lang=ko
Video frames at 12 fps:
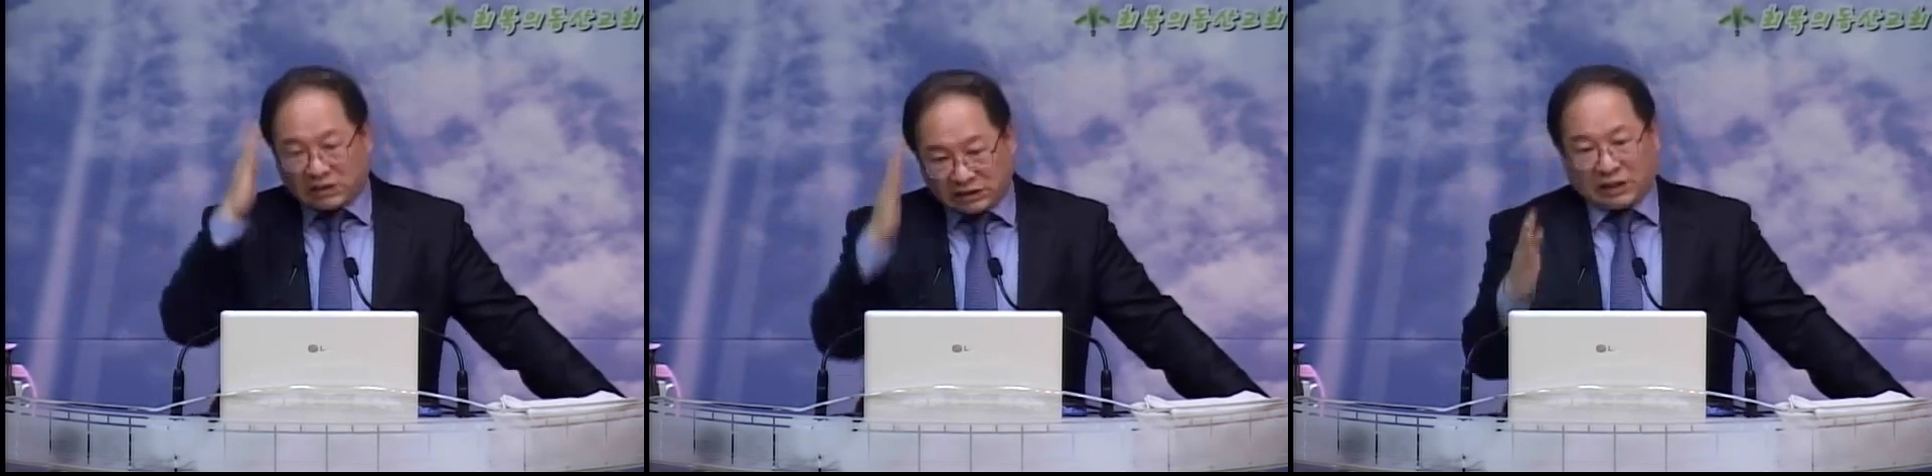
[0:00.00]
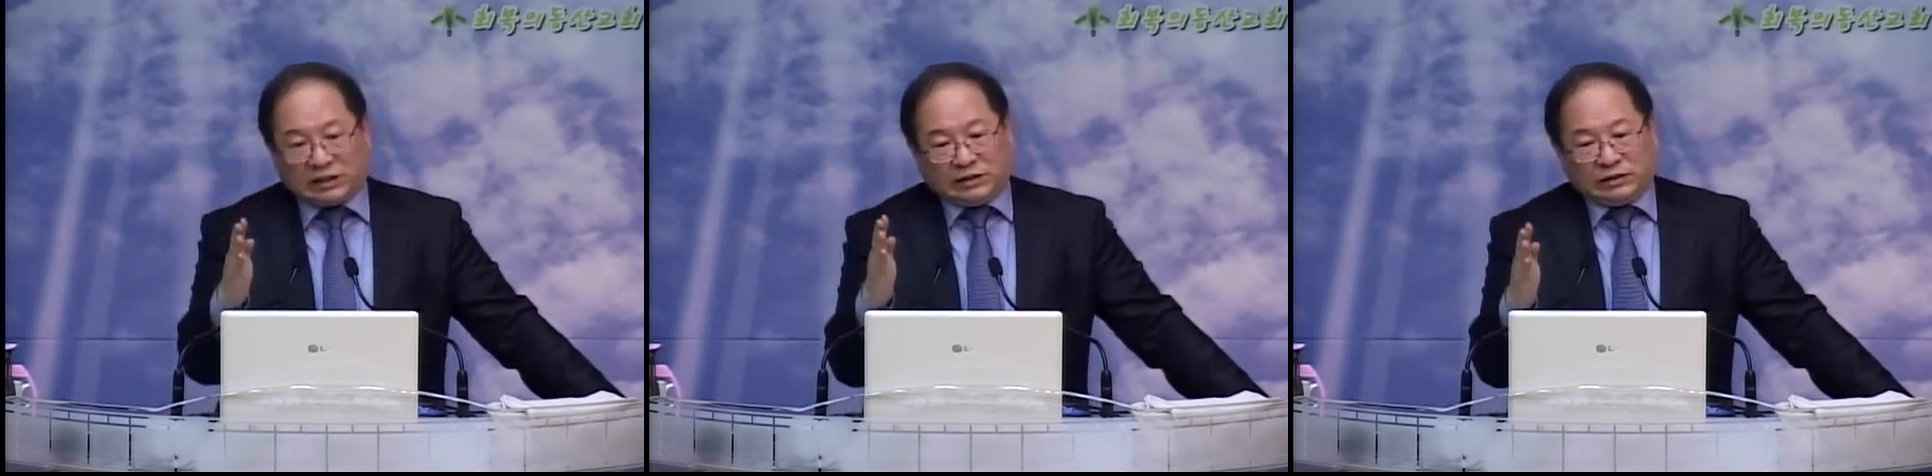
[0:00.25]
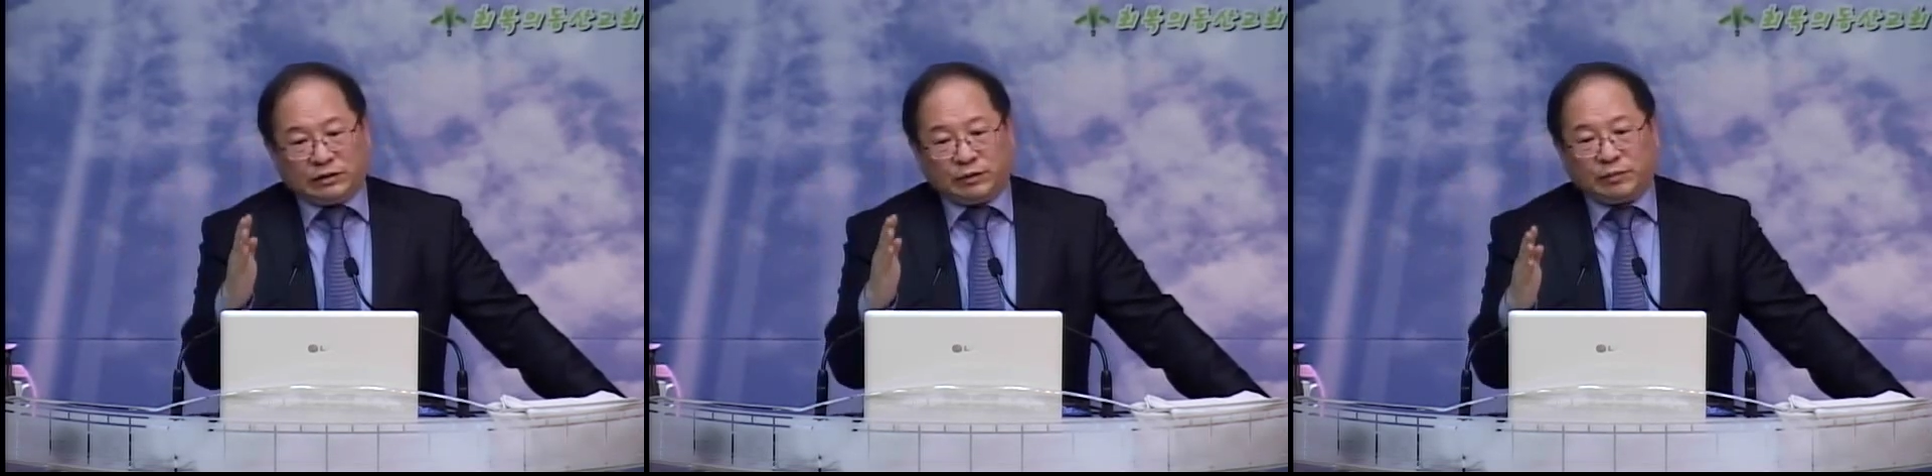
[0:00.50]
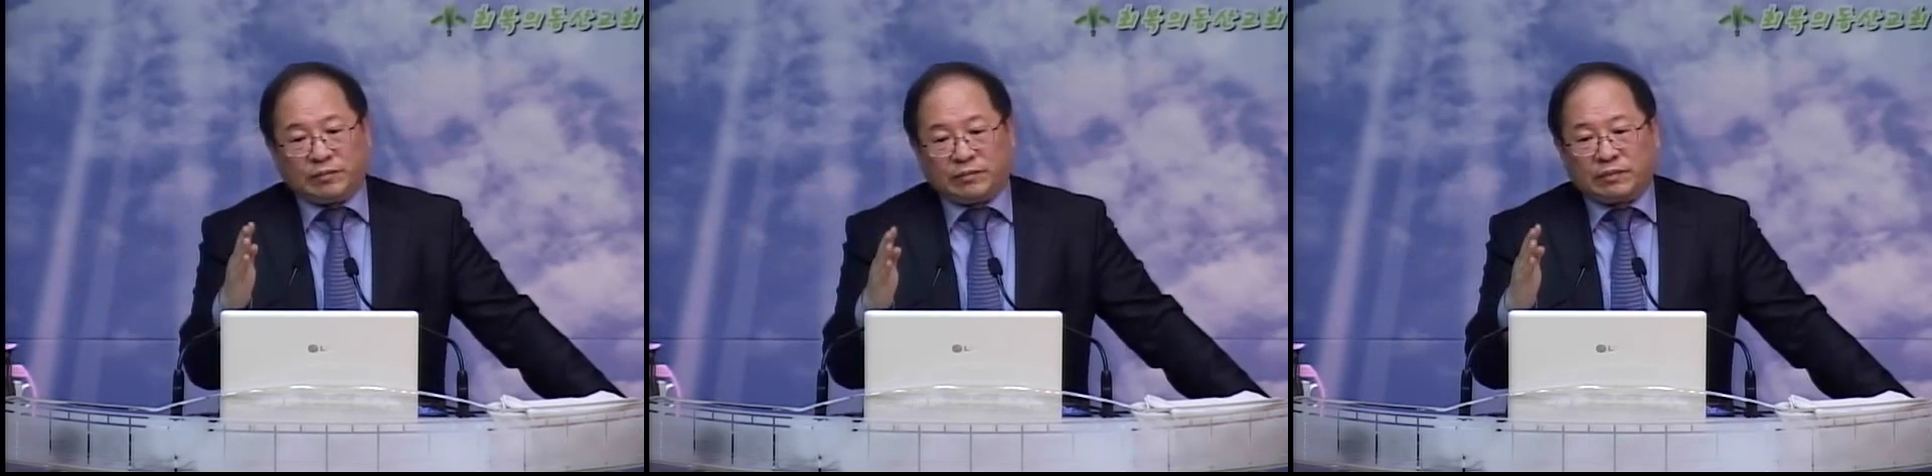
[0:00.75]
기다리는
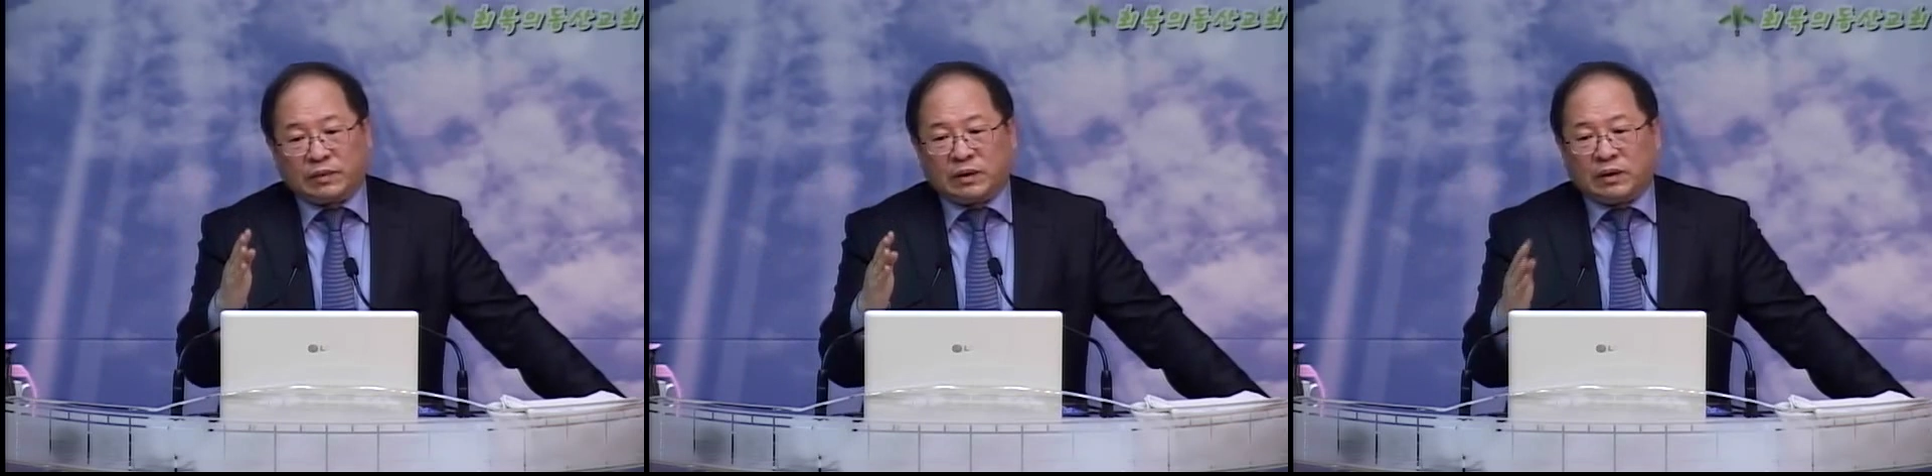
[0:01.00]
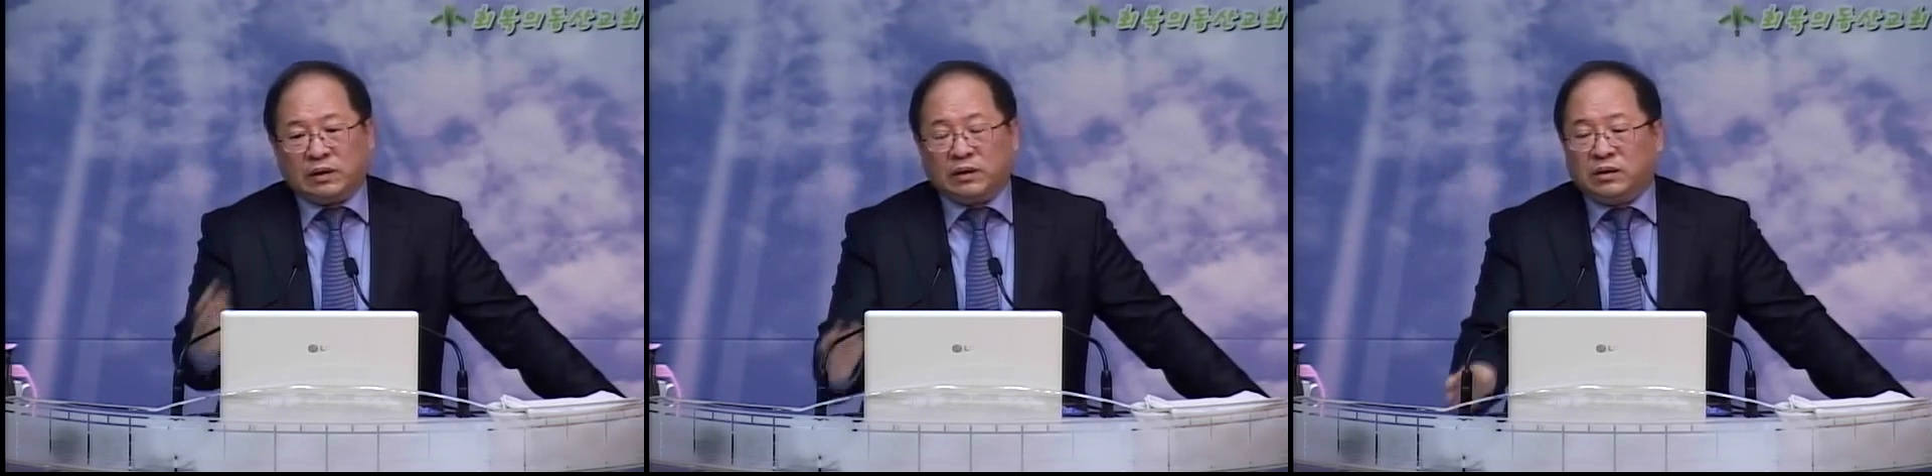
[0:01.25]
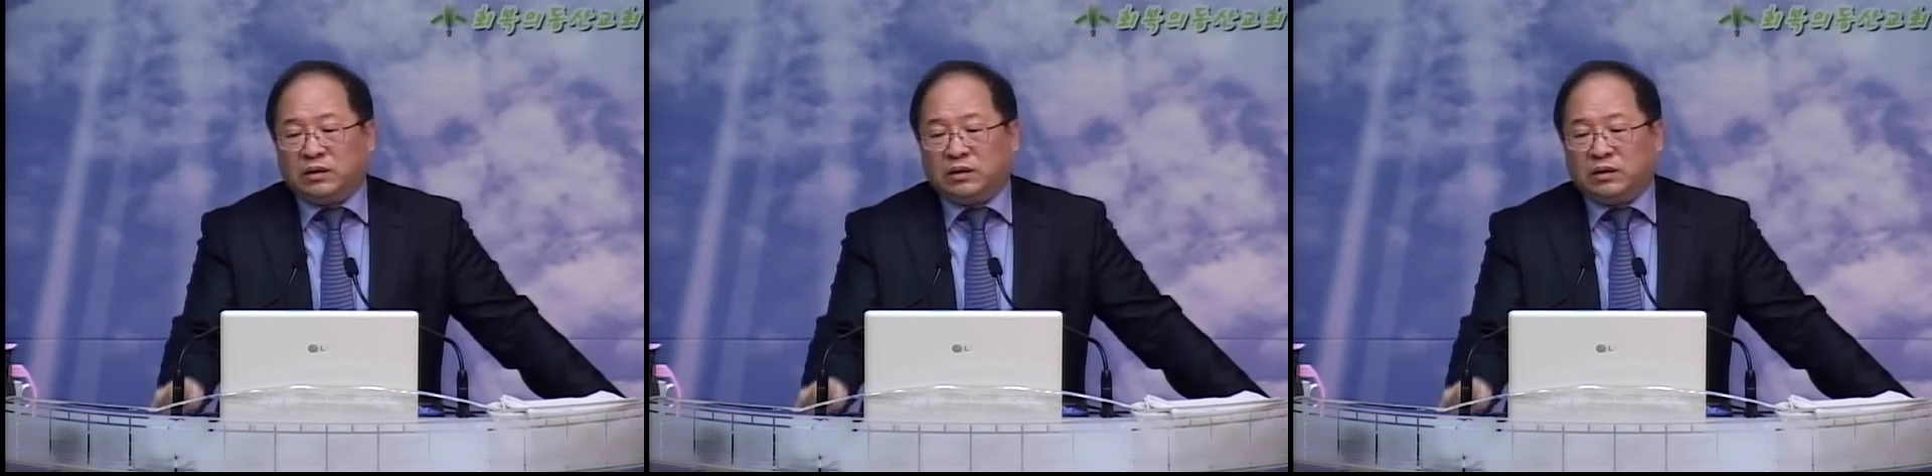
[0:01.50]
예.